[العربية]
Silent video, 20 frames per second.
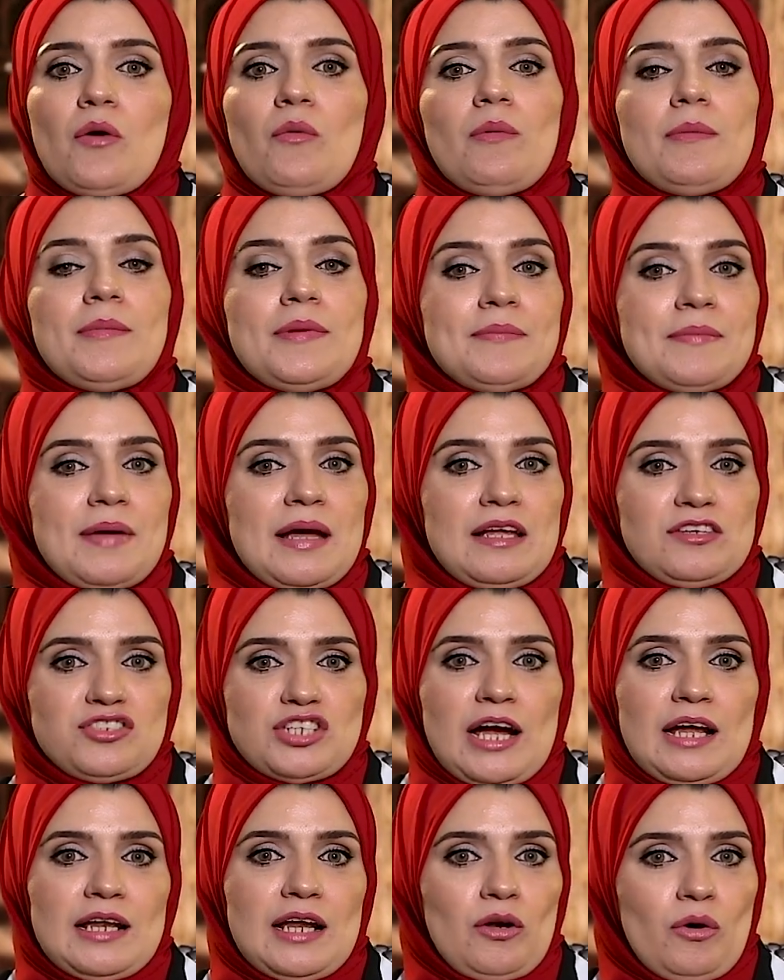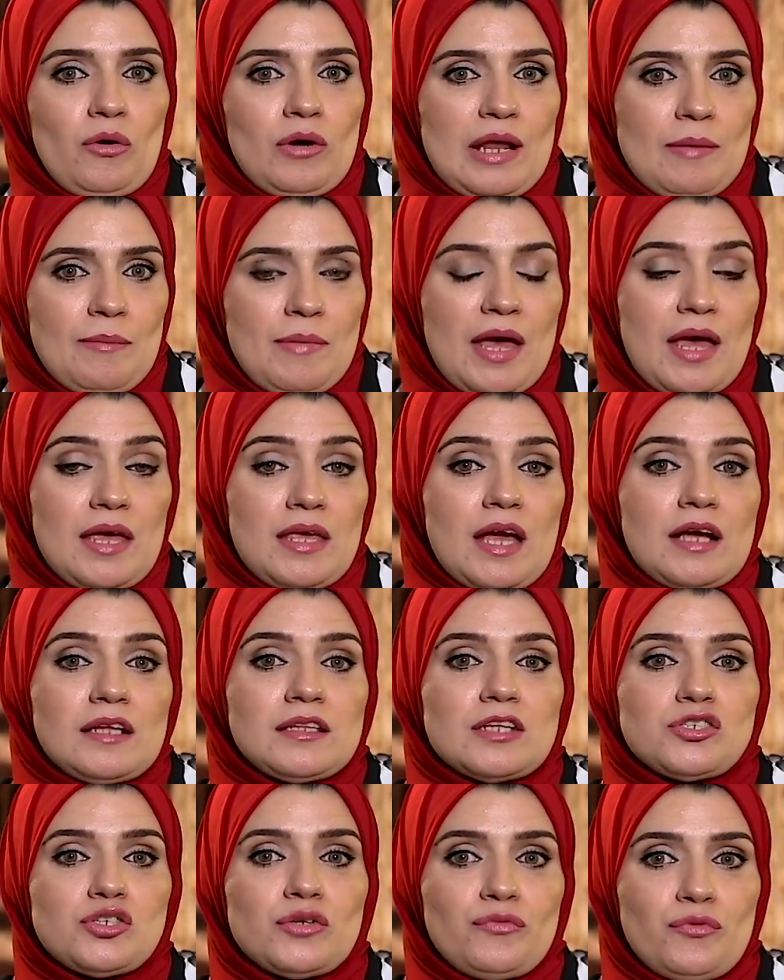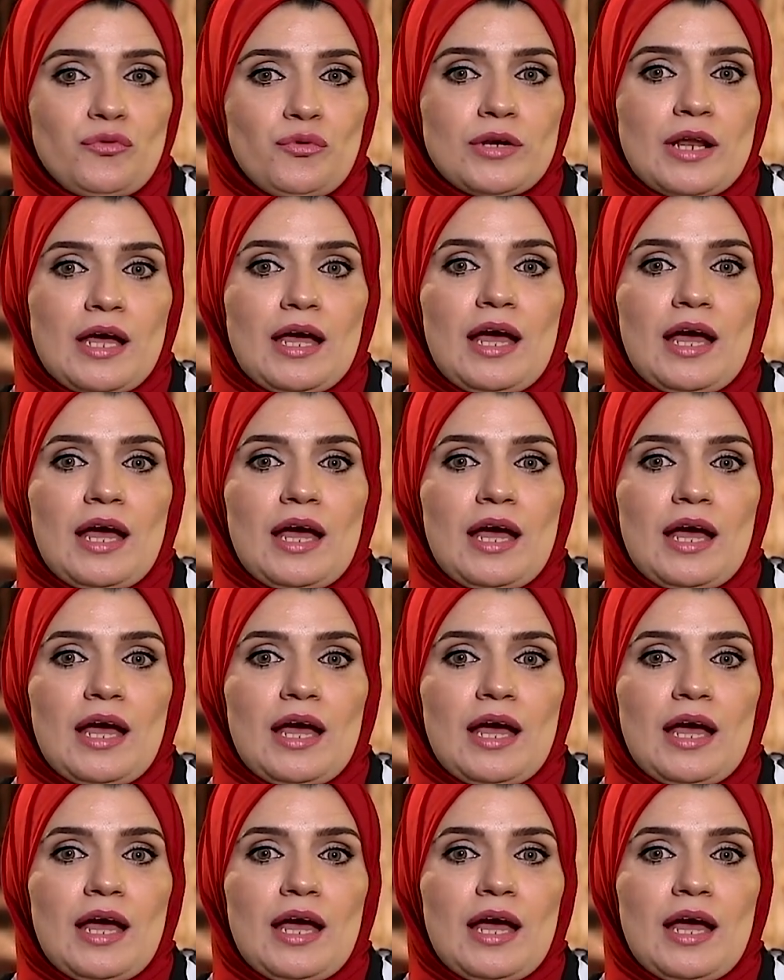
ومما جعل العلماء يكتشفون